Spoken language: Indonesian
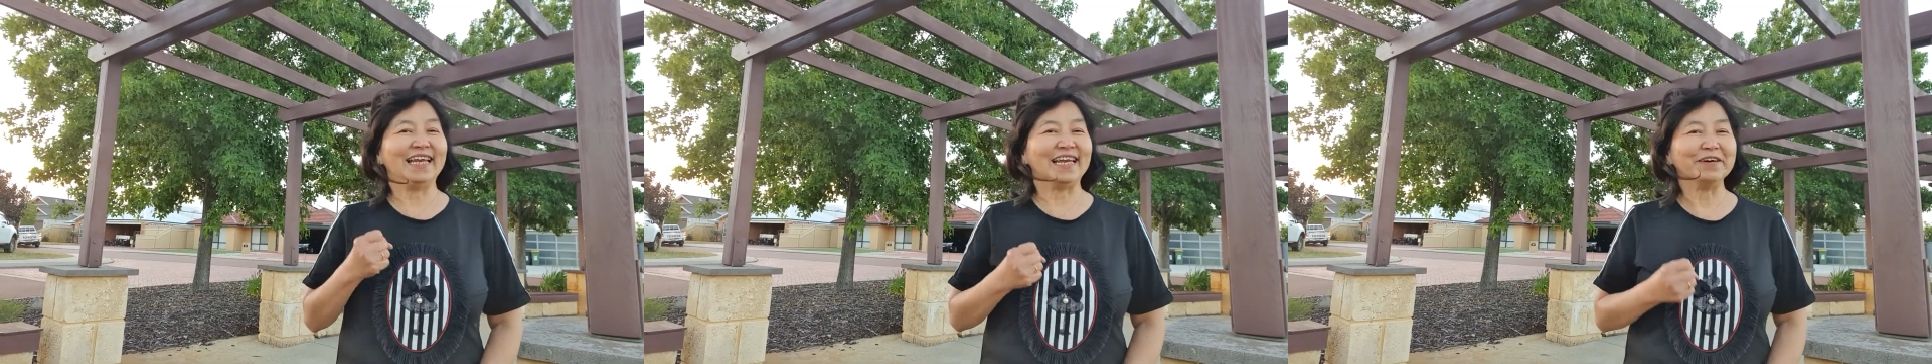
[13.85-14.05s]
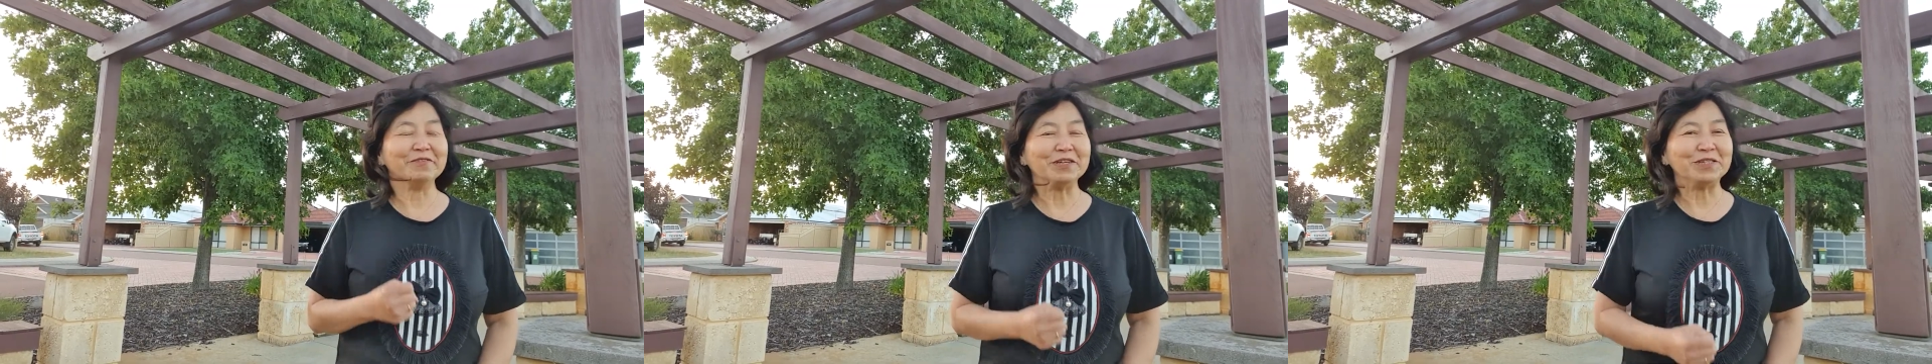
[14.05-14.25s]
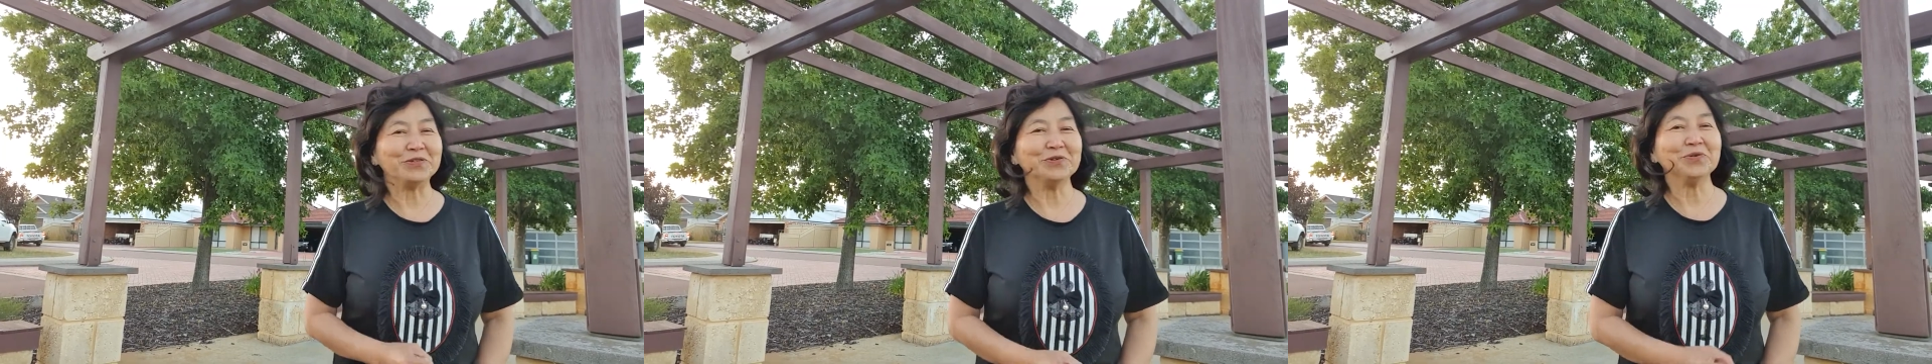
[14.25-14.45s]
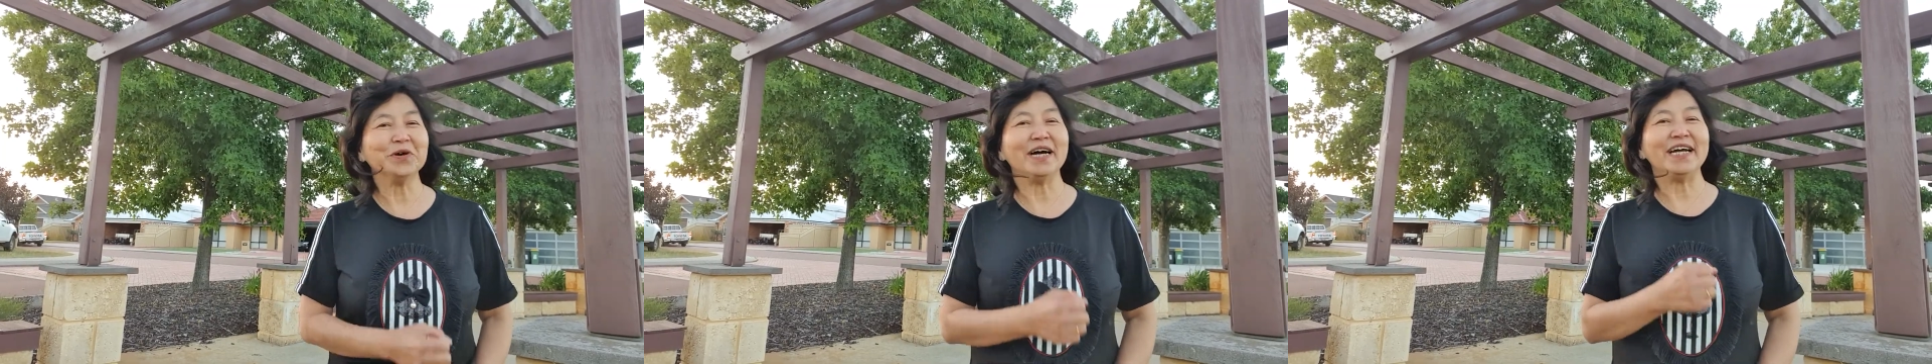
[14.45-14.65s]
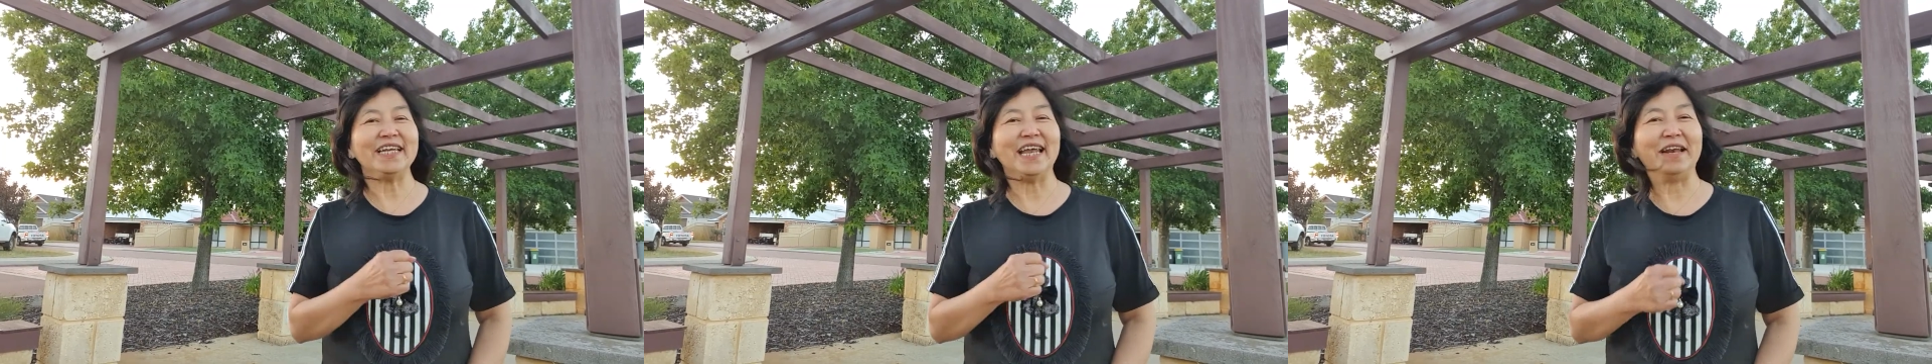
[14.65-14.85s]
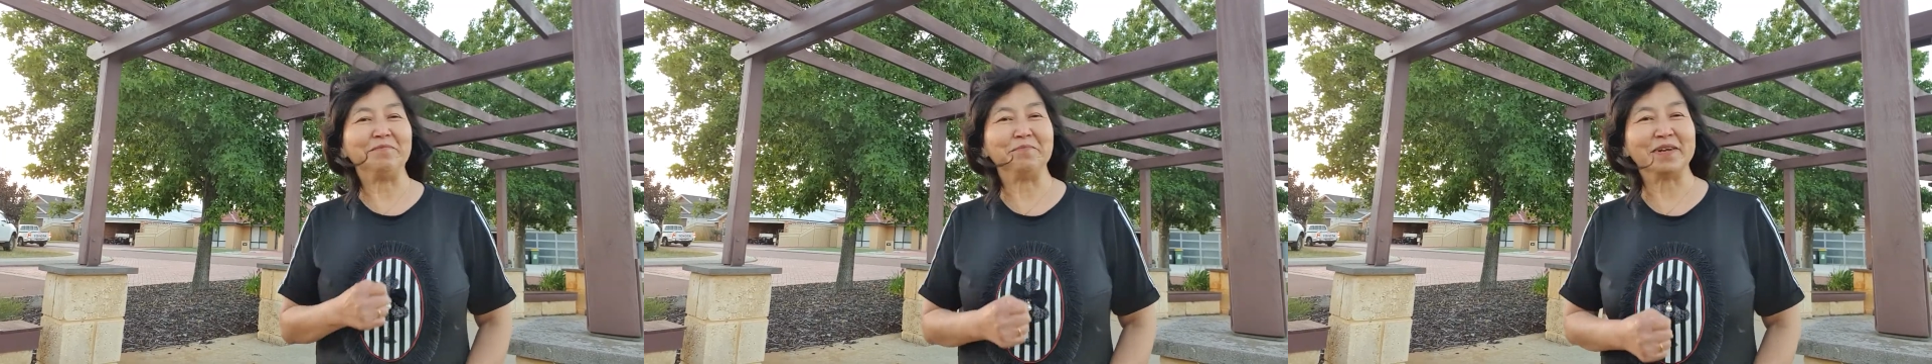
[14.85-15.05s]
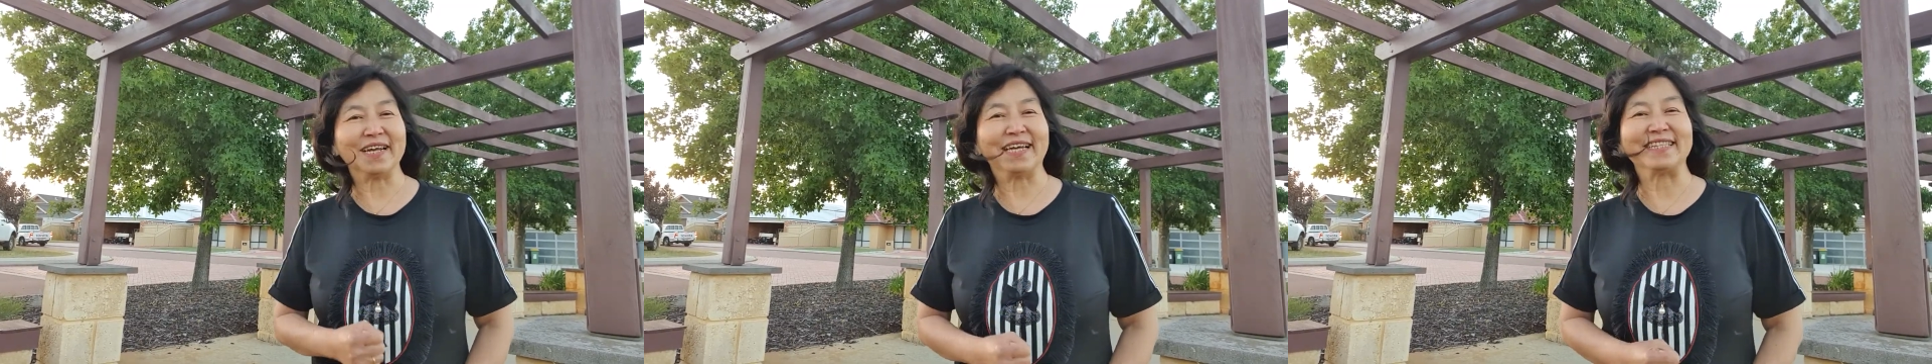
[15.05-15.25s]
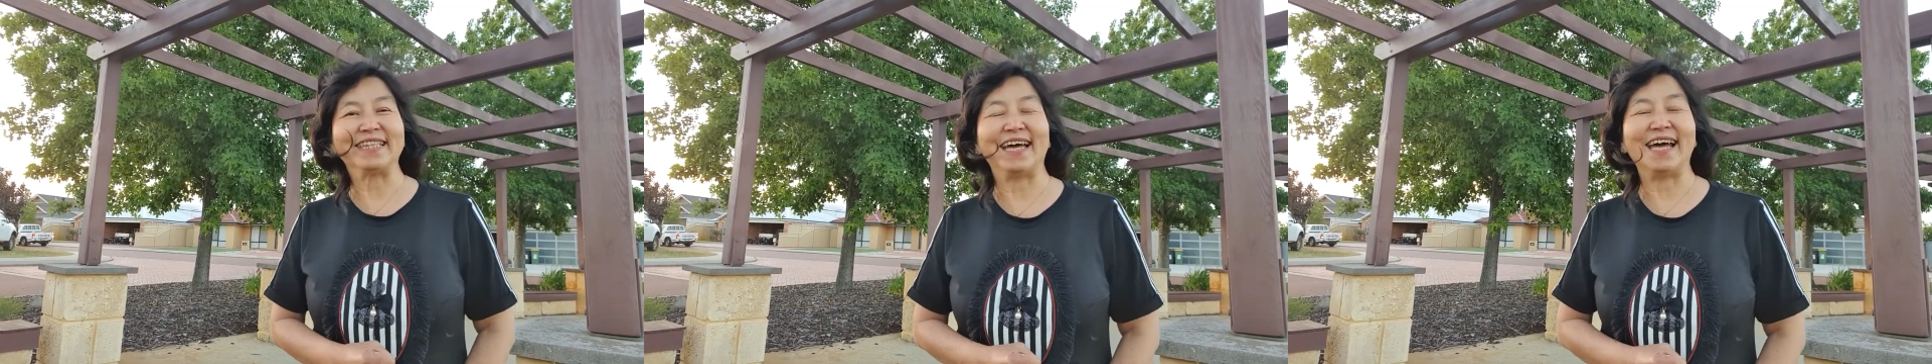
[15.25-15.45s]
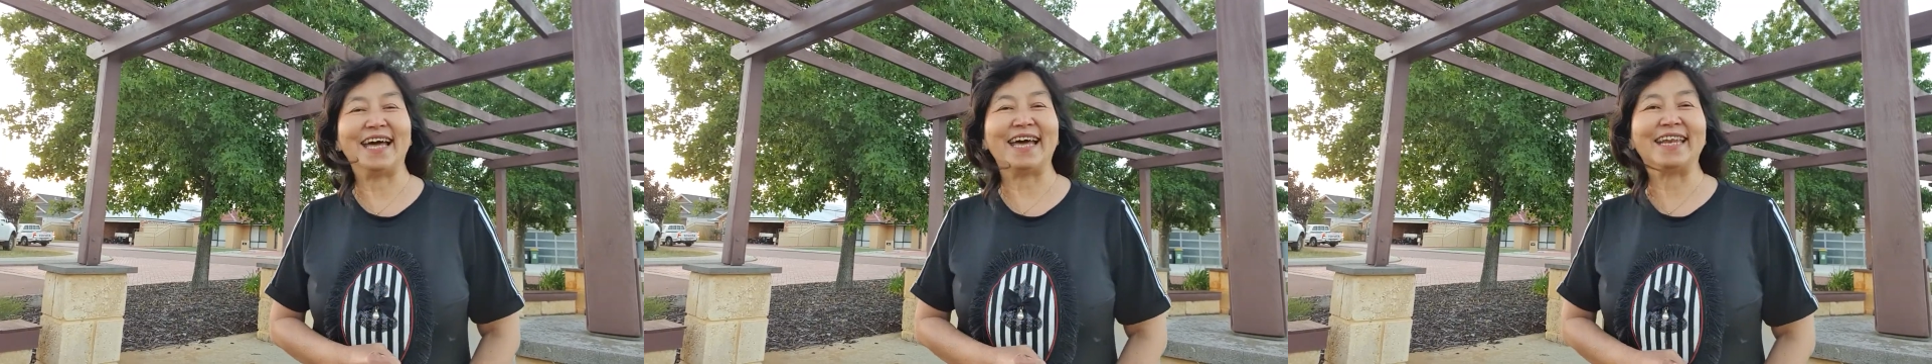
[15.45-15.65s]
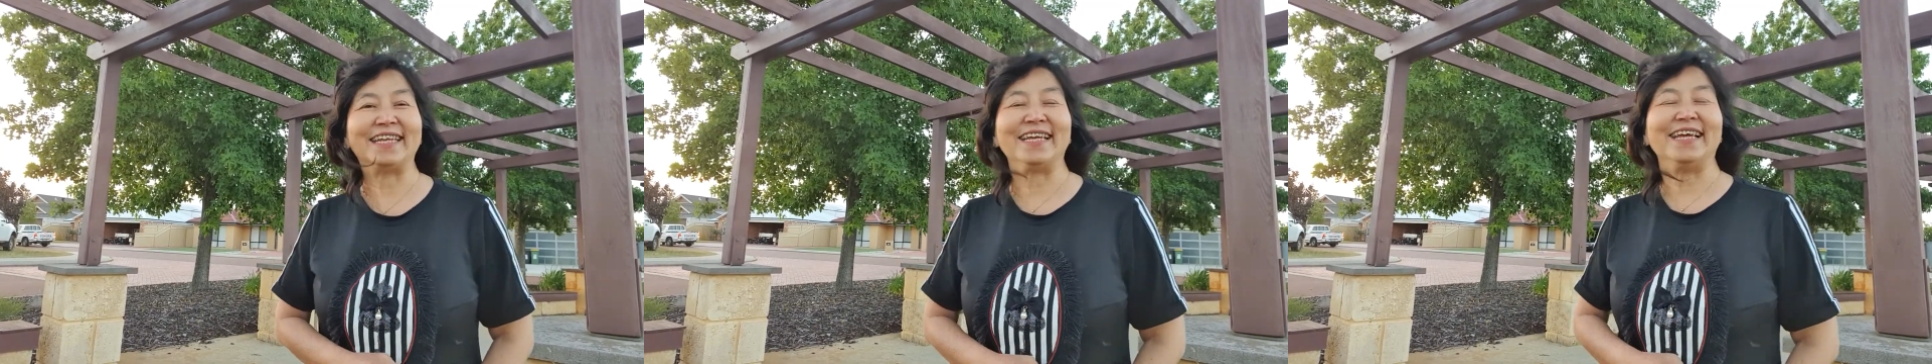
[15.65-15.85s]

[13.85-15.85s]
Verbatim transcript: lewat doa dan perkataan.